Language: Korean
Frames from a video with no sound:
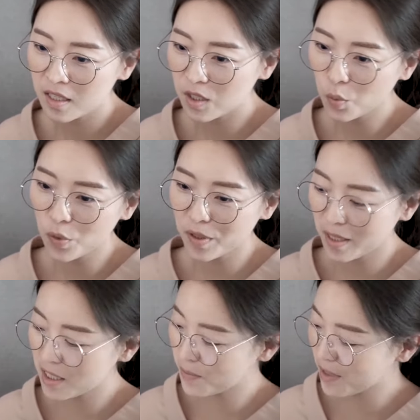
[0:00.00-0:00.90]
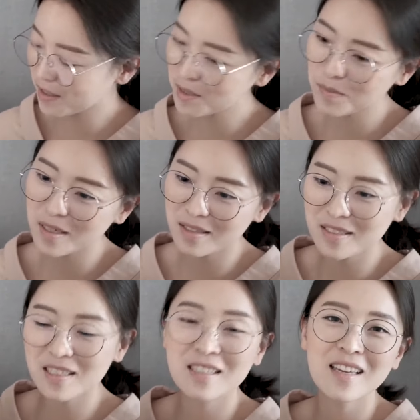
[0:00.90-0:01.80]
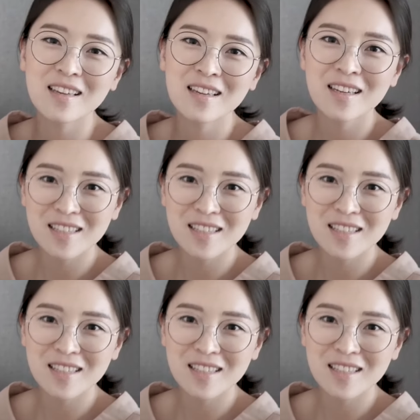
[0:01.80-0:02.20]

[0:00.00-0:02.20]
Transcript: 이 노련한 임상 심리학자의